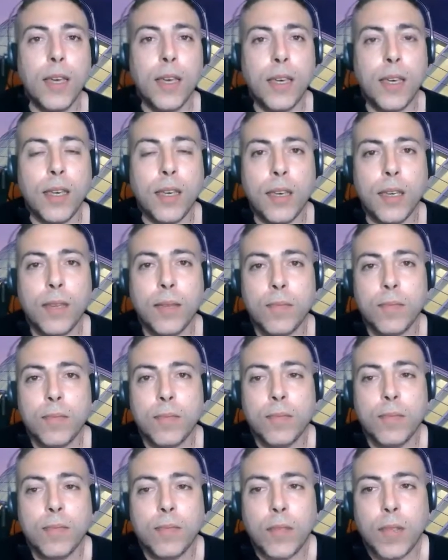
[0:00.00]

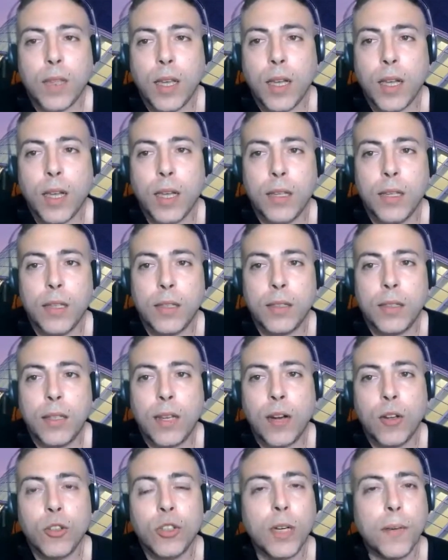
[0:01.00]
Em, de
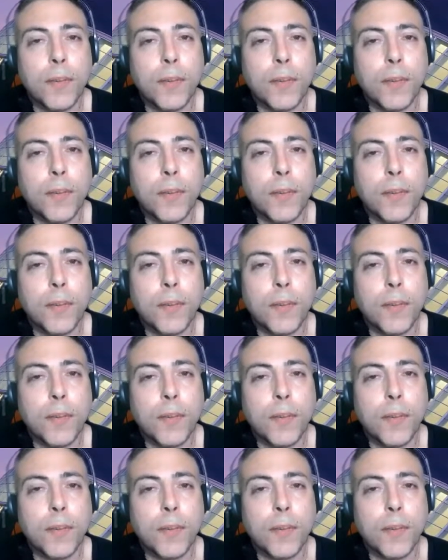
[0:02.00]
la noche